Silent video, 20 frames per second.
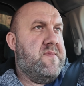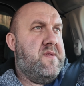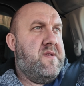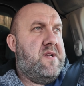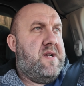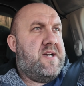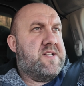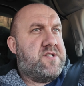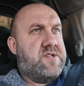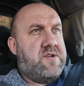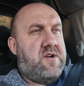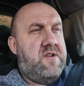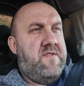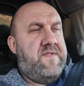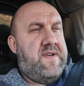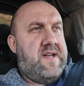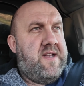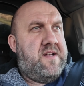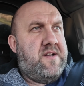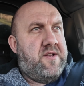Mm,
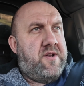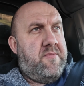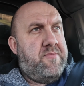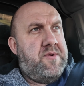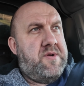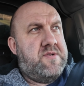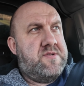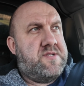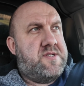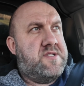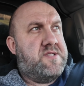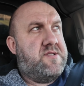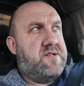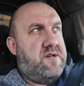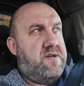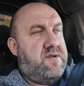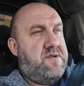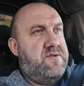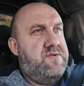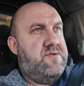aczkolwiek robiąc
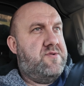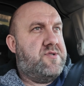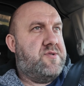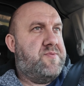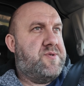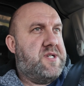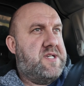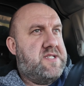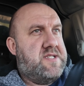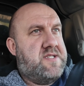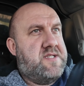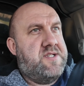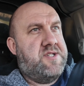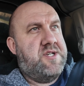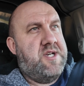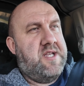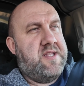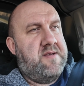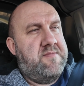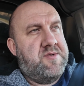to już przez
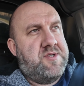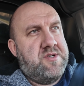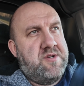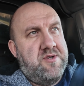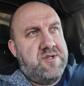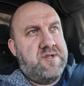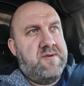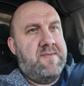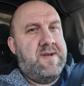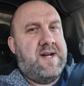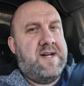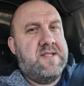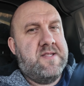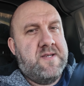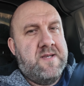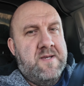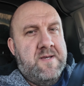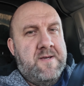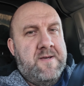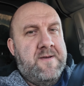7 czy 8 lat,
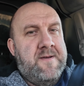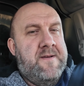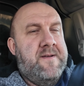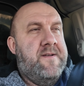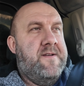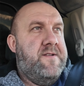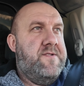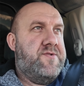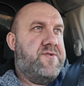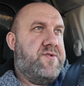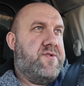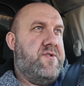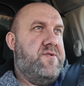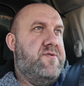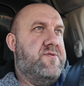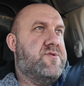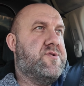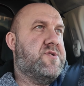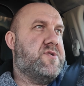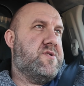to
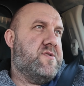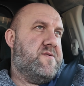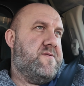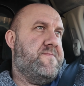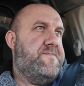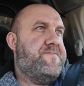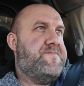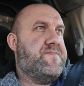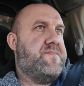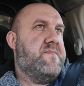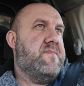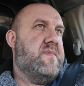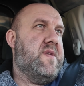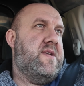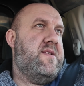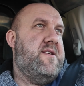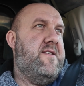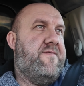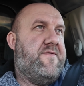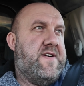już
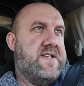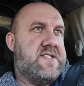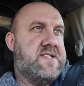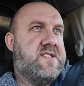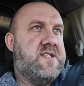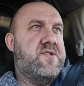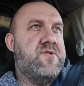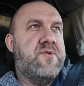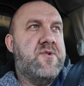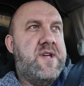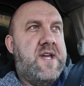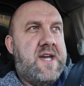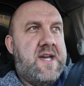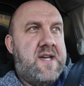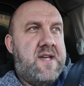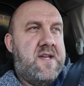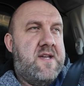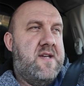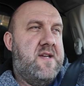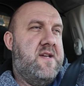nie
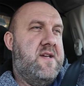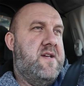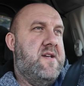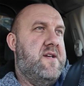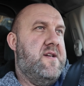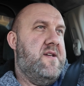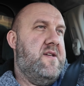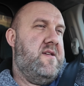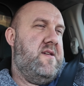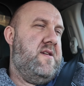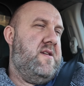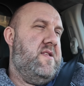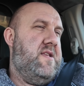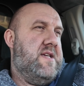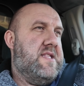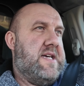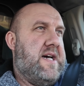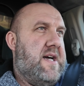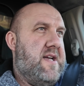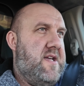fascynuje i
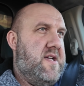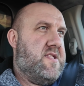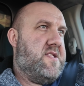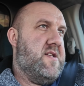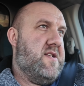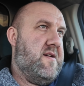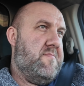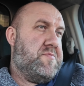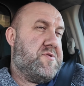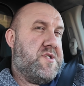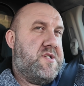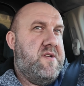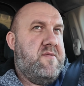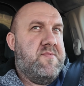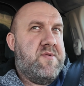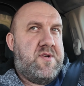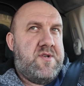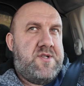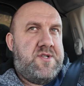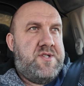nie daje tyle
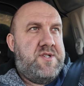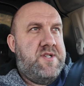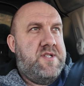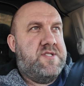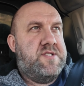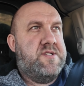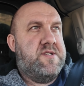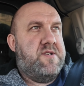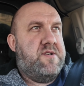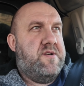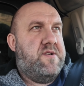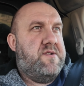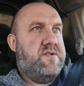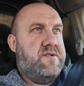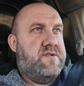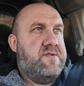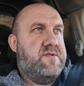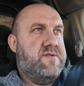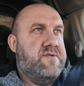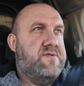przyjemności,
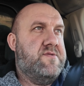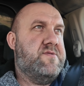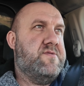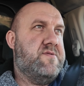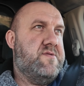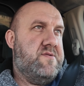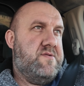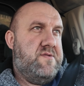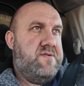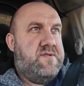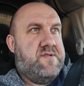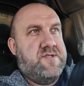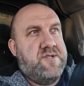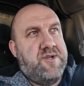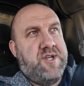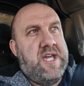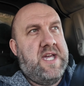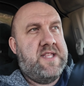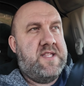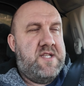co, co
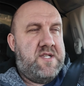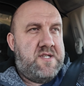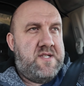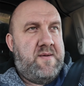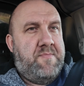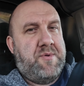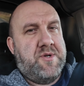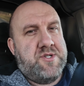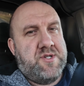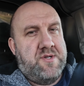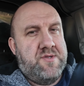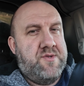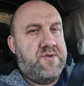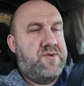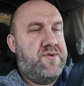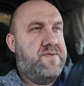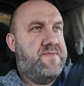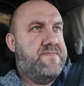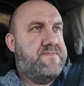kiedyś na początku.